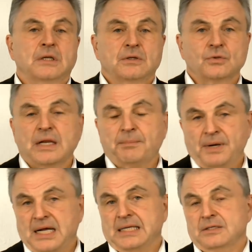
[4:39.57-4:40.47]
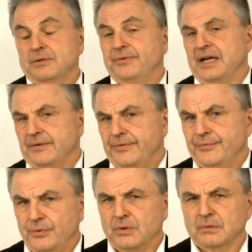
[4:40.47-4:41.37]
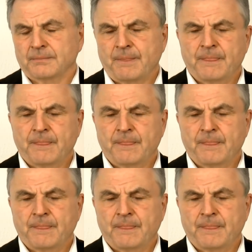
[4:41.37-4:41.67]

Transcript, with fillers: so der Plan zur freien Verfügung.